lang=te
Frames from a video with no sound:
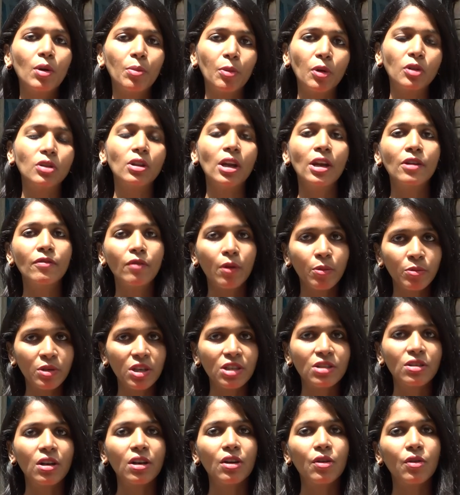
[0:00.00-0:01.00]
కూడా మొత్తం ఇన్ఫామ్
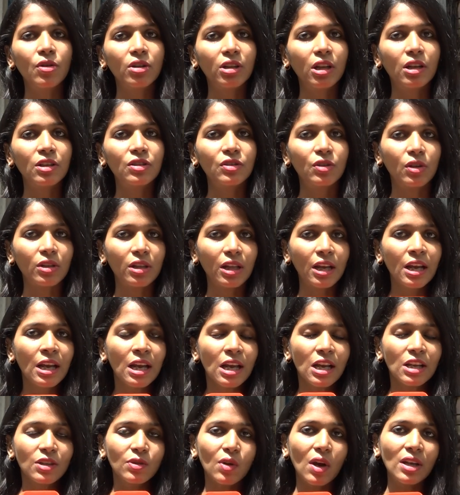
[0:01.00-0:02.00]
చేసినట్టు కూడా తెలుస్తుంది
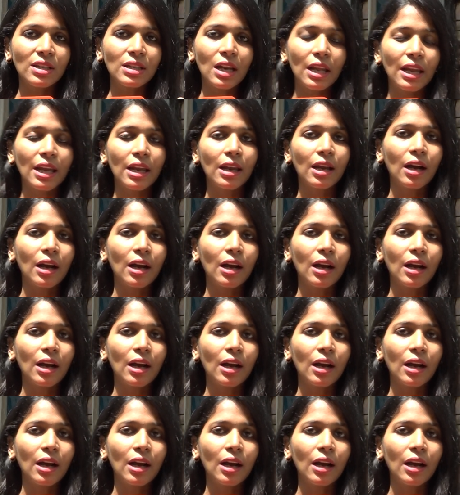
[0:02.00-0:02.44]
సో అసలు